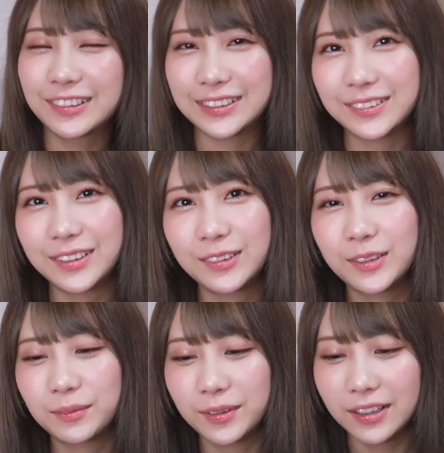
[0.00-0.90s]
そんなこ
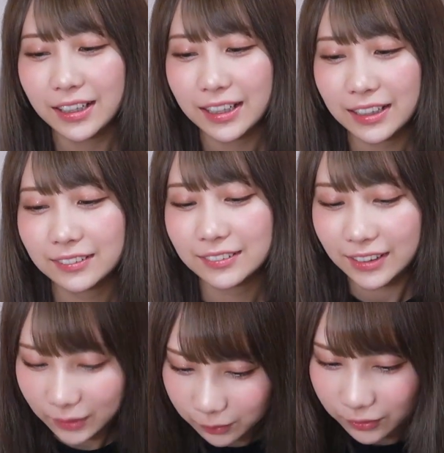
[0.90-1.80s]
ともある
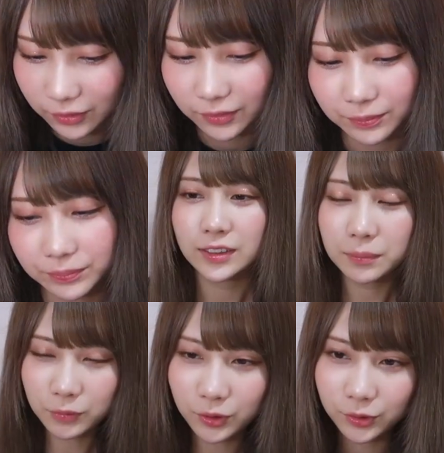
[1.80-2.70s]
けどもで
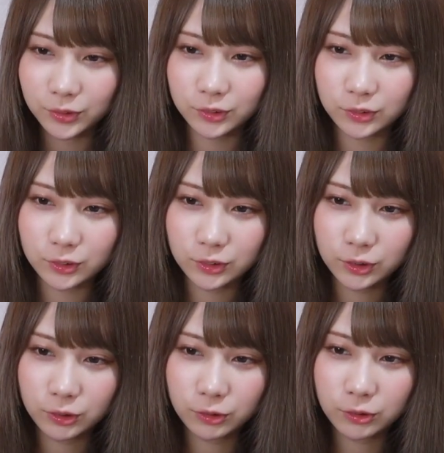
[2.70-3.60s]
も
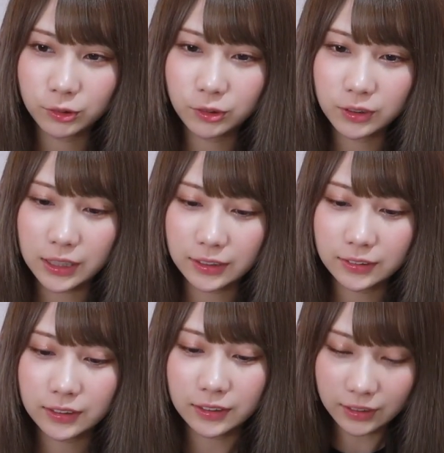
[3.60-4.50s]
そのことが
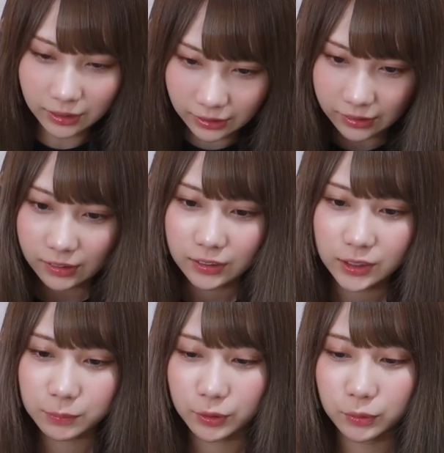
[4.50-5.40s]
あったから
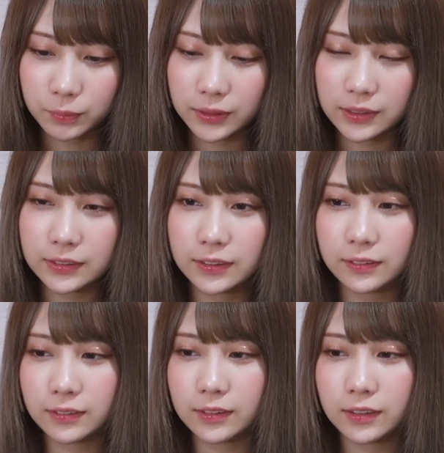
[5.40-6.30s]
今のバディさ
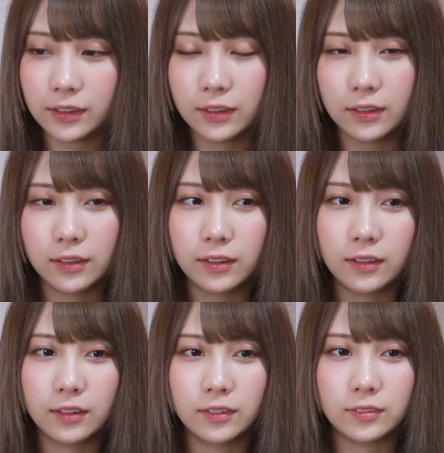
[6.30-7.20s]
んに
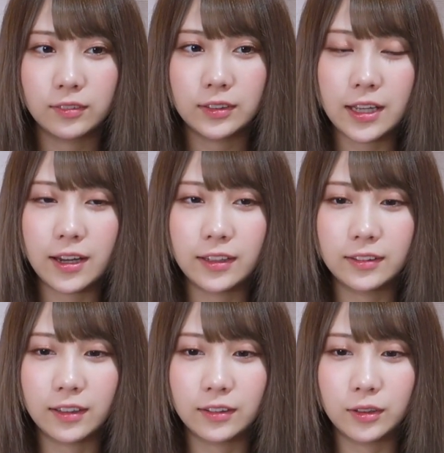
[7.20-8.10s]
出会え
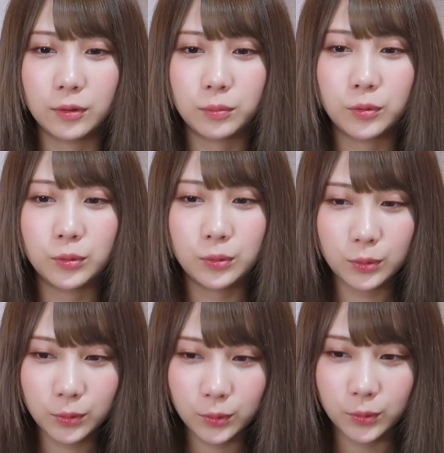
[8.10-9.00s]
たって思う
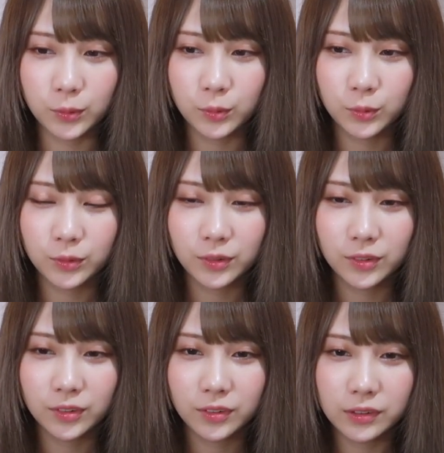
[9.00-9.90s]
と
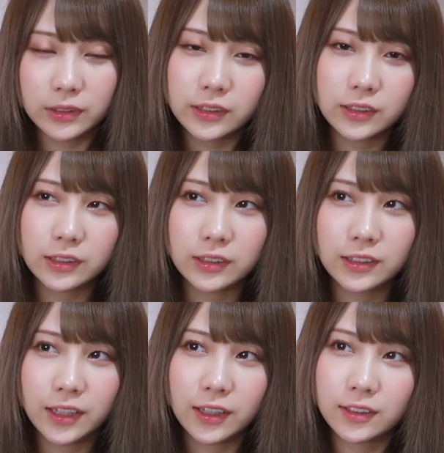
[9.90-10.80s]
いい
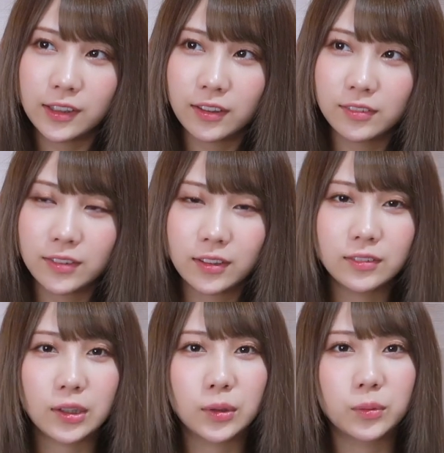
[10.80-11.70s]
経験だっ
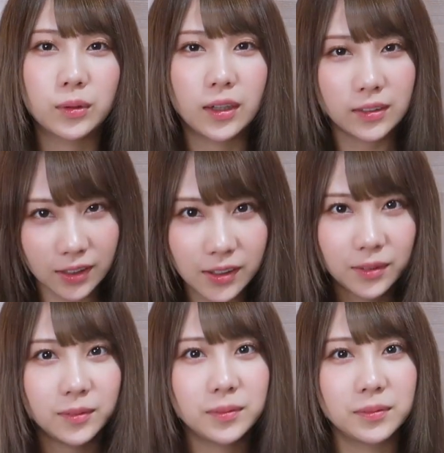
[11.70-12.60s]
たのかな